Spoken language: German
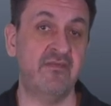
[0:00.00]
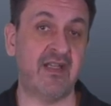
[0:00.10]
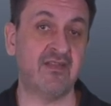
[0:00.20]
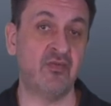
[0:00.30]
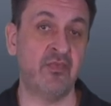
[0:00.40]

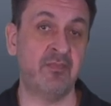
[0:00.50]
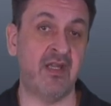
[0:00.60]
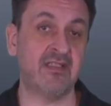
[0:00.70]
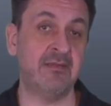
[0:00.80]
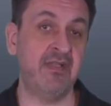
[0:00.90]

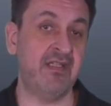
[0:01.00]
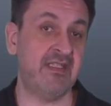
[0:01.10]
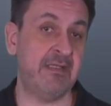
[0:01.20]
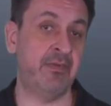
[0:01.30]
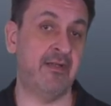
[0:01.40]
Wachstumsmarkt im
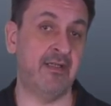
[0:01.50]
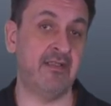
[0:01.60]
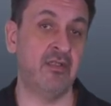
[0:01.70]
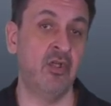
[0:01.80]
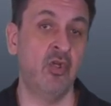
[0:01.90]
LED-Bereich